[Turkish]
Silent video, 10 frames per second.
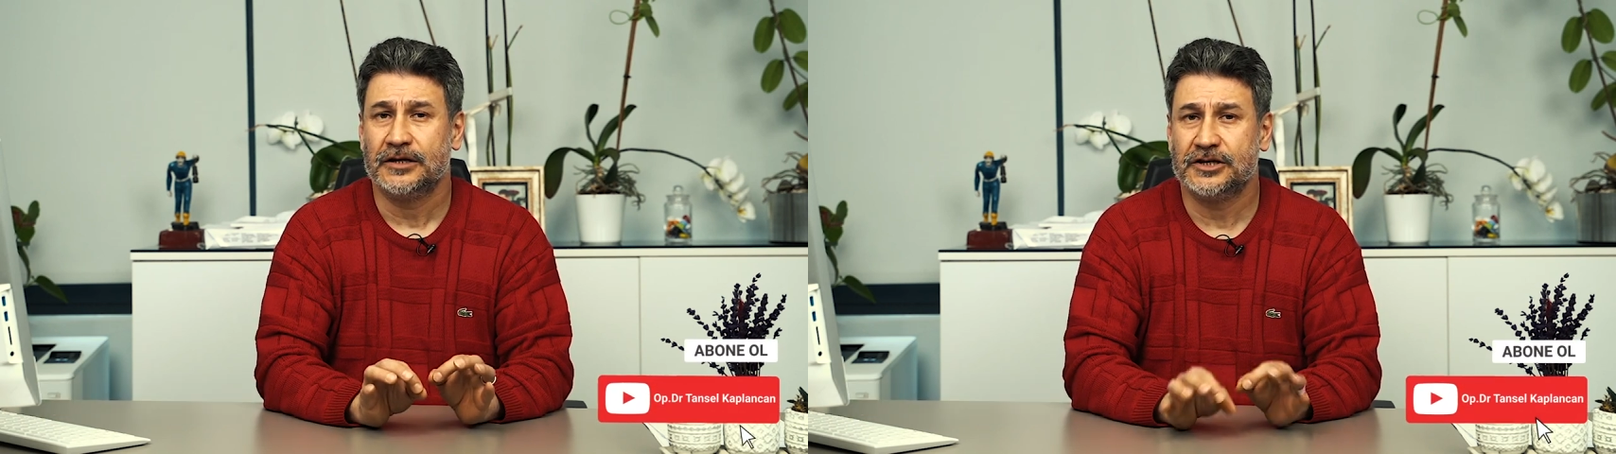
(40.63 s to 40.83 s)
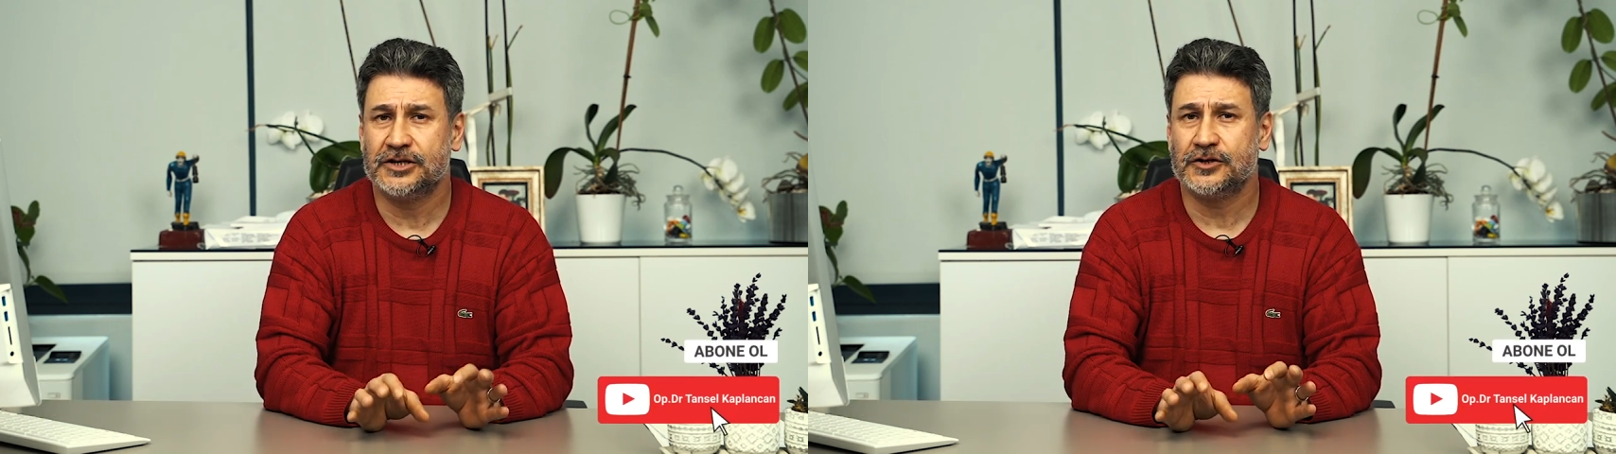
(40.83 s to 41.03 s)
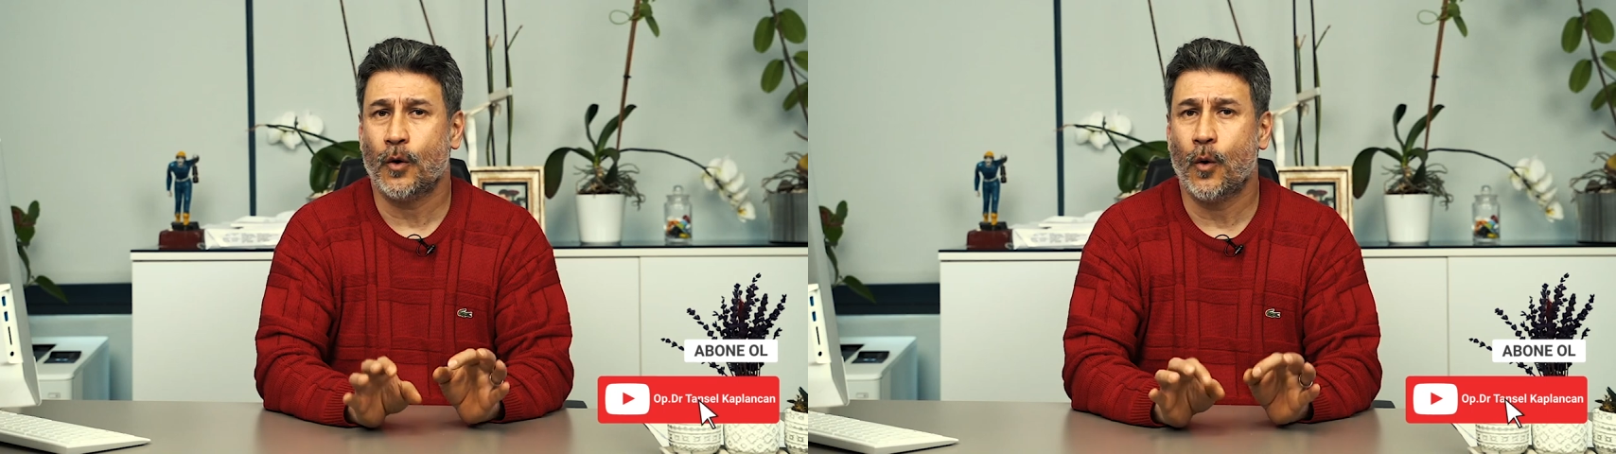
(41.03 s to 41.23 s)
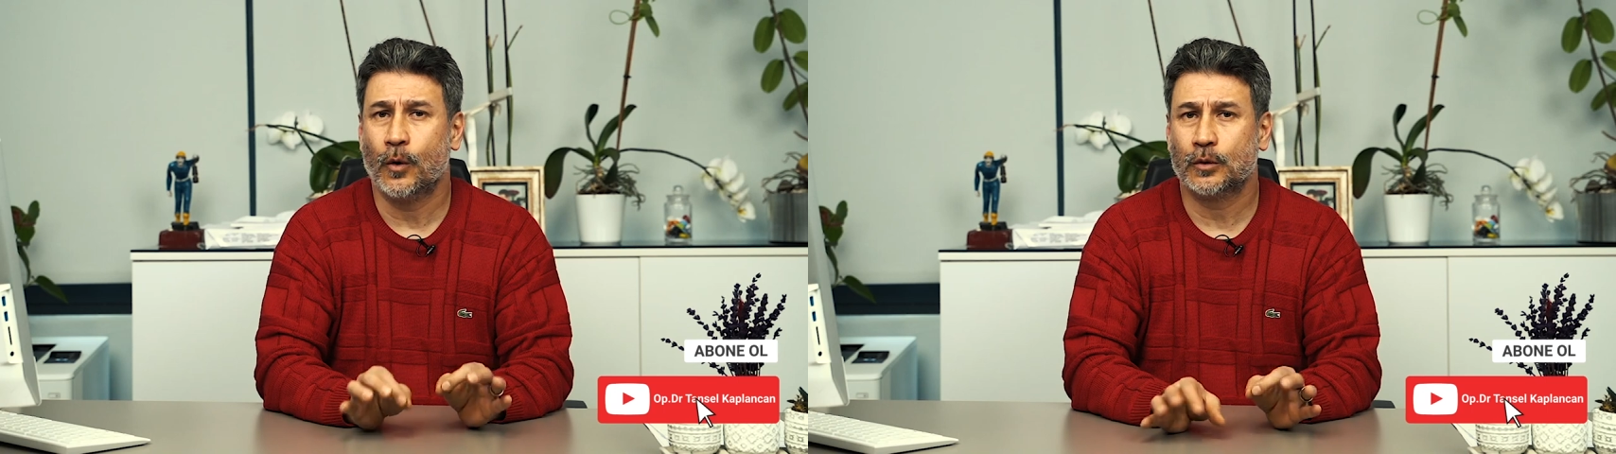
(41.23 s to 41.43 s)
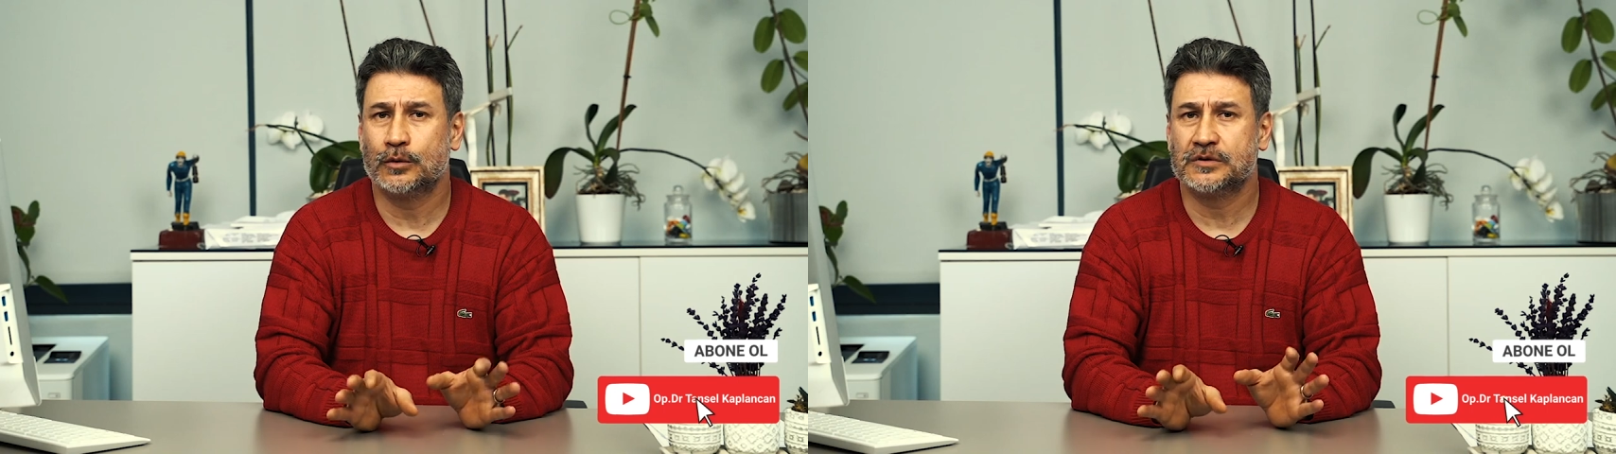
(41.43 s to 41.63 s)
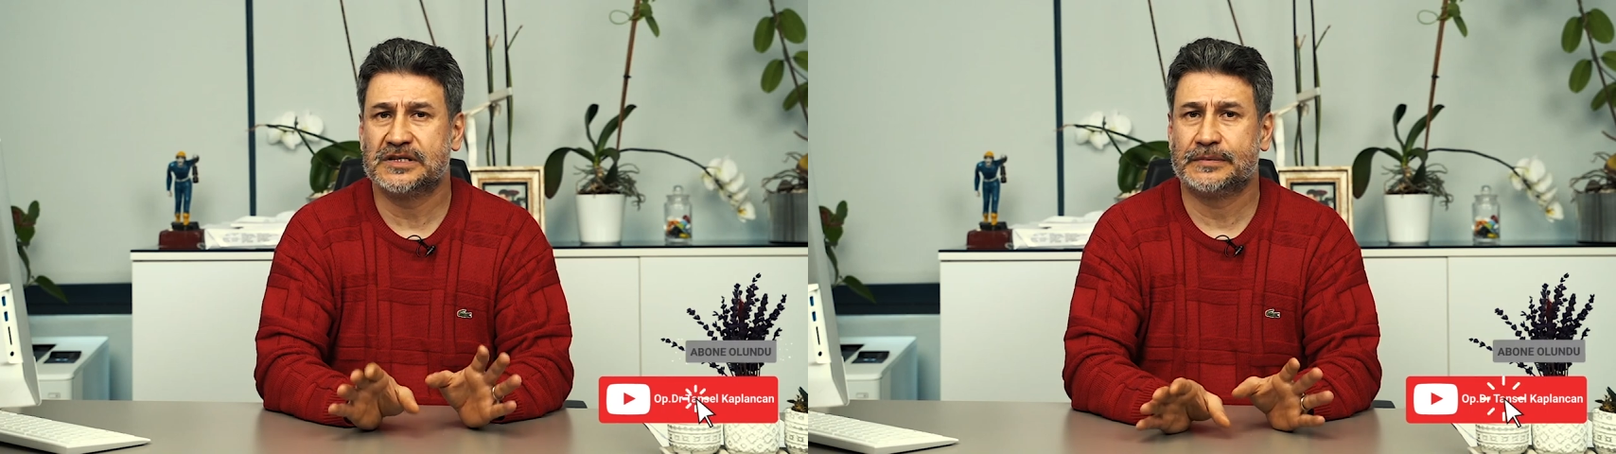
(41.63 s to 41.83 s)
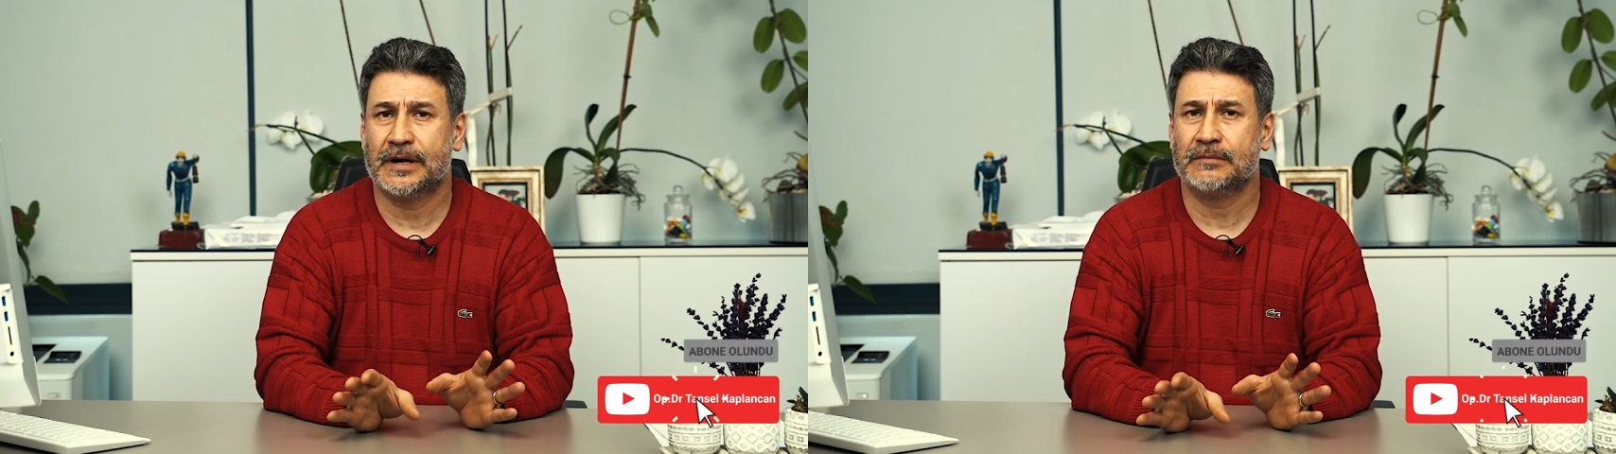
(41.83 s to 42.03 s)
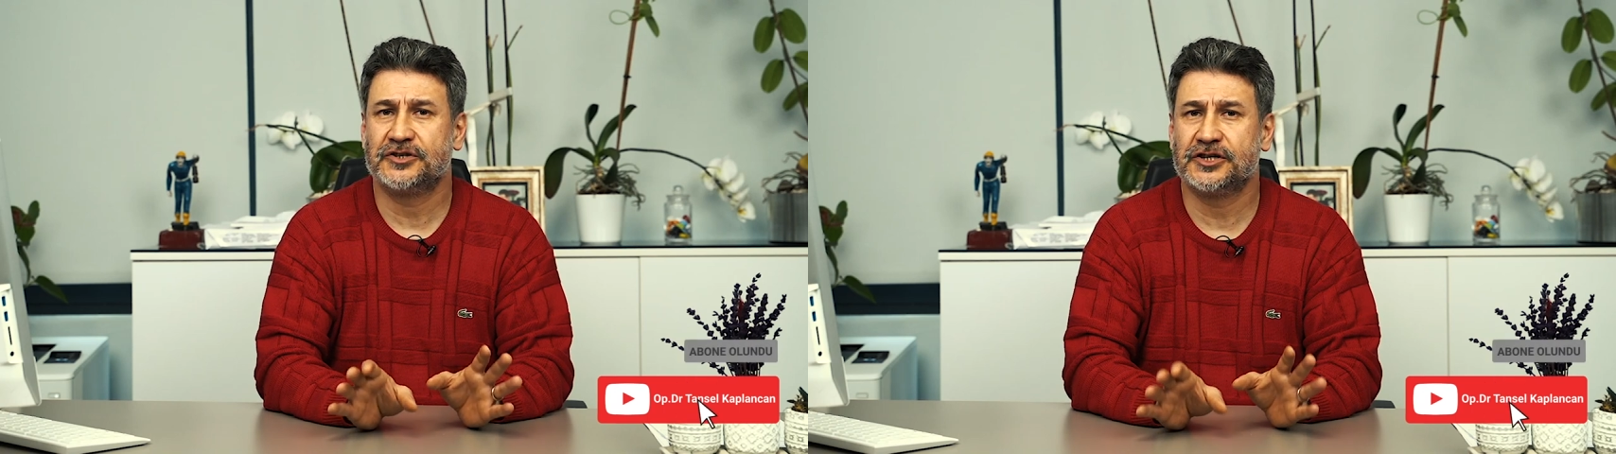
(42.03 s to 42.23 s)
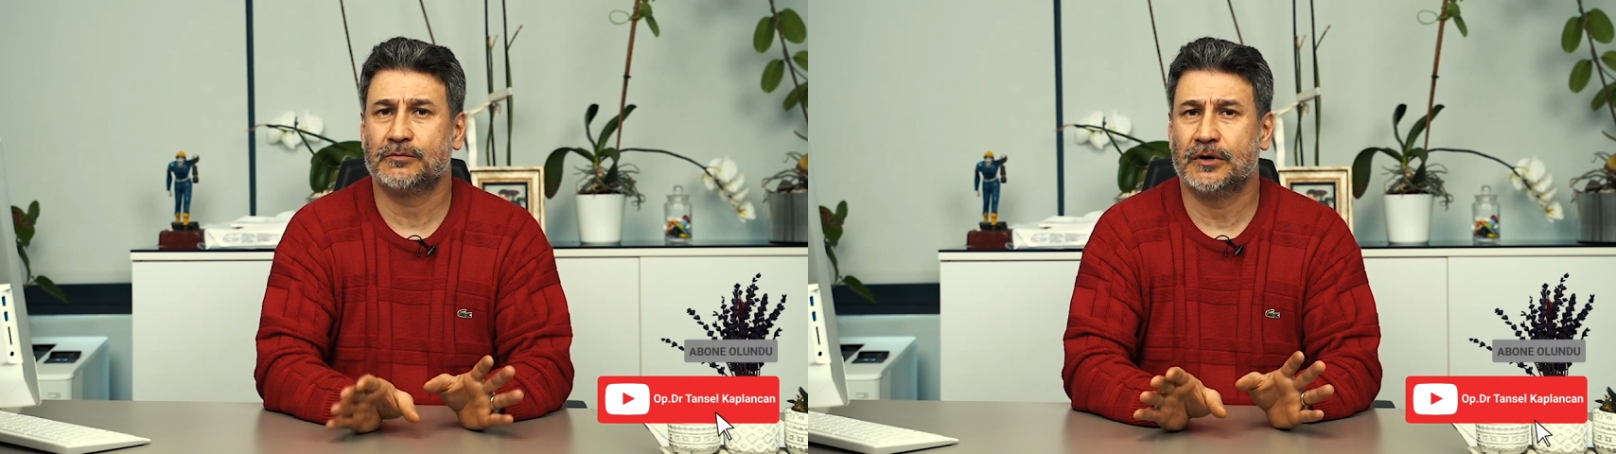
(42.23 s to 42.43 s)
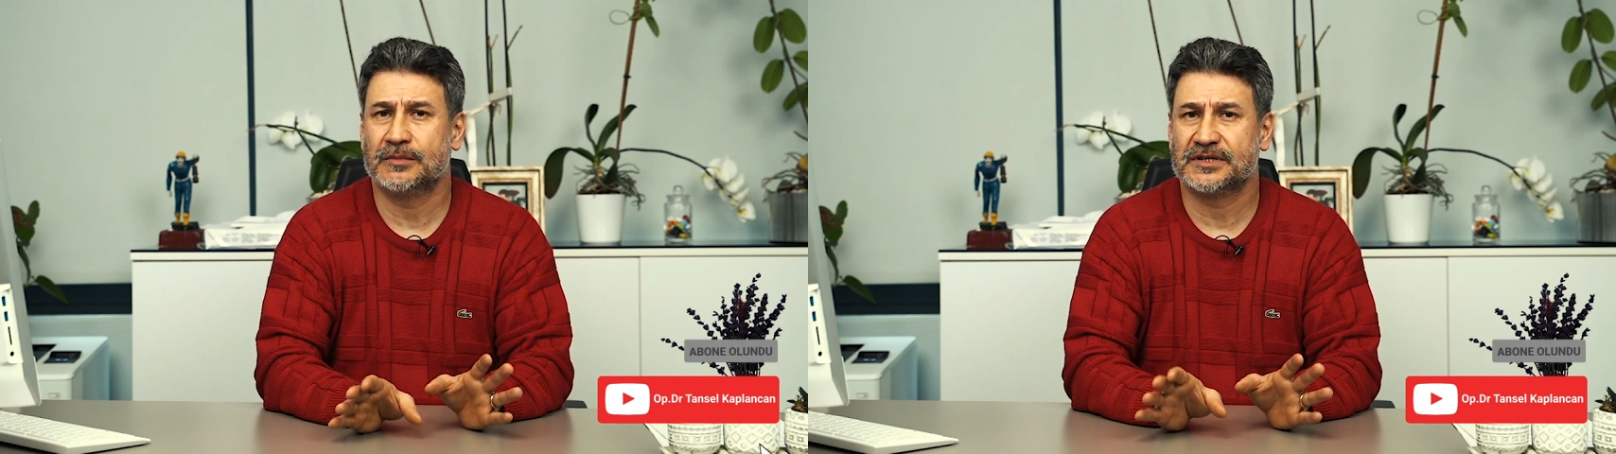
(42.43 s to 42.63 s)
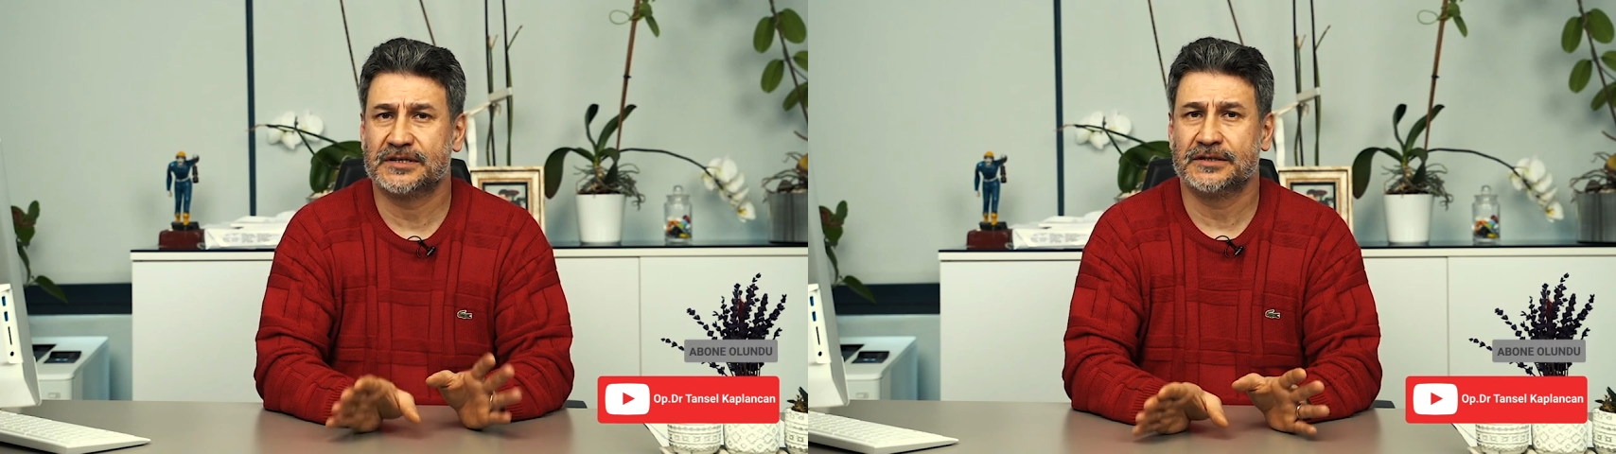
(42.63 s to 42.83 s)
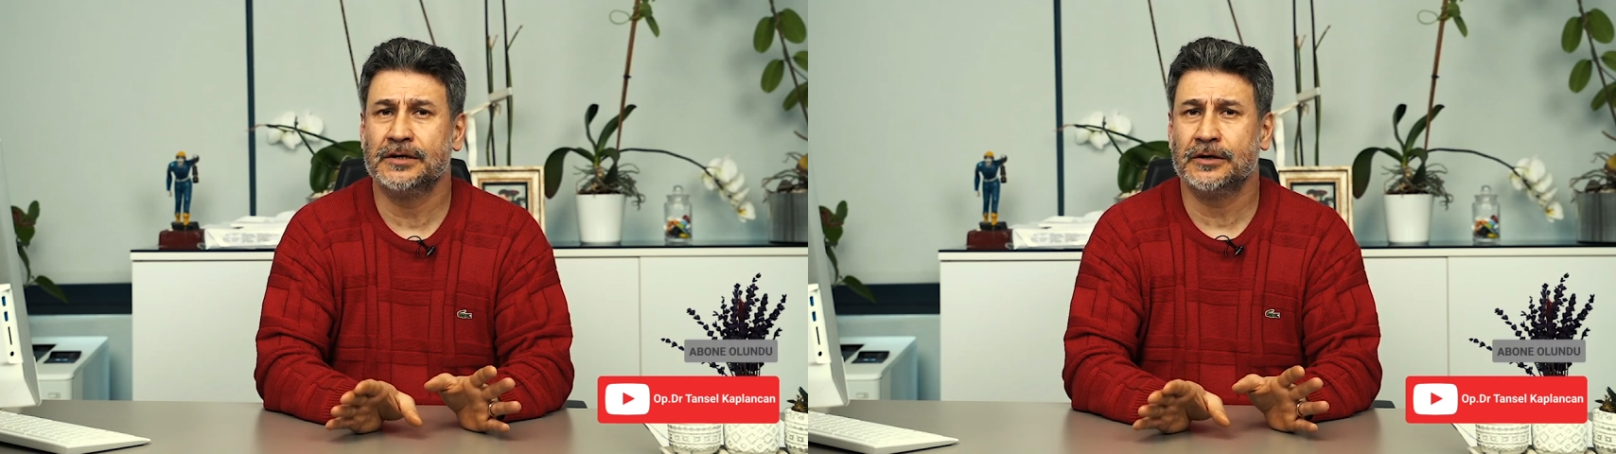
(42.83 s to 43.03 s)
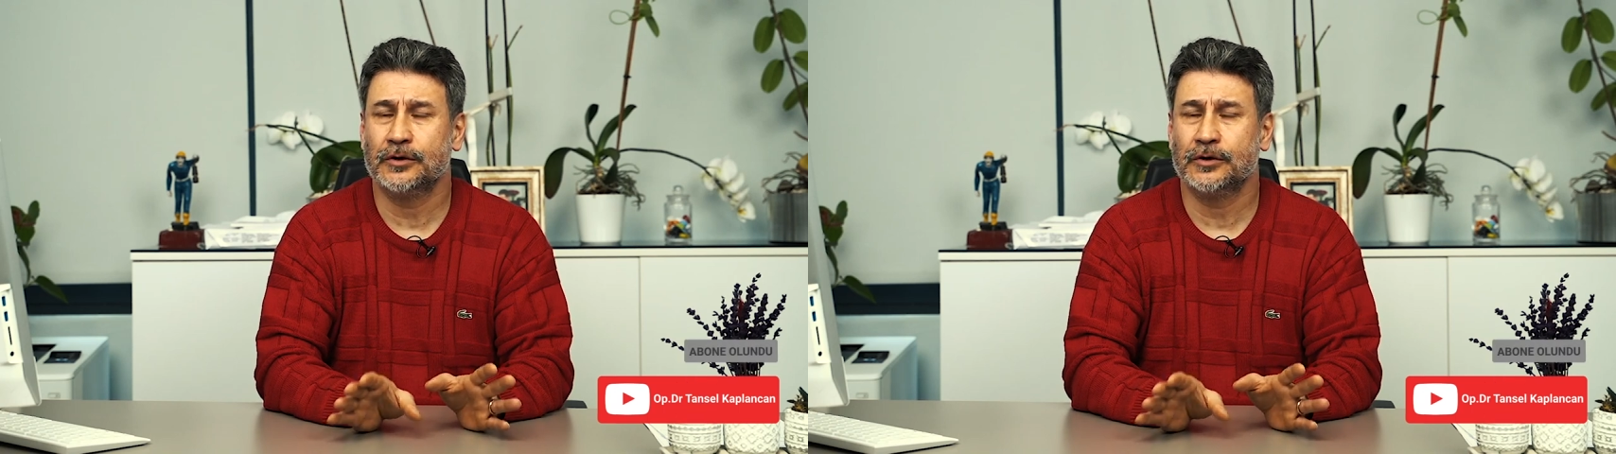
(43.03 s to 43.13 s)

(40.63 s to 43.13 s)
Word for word: hiç olgun sperm çıkmamasını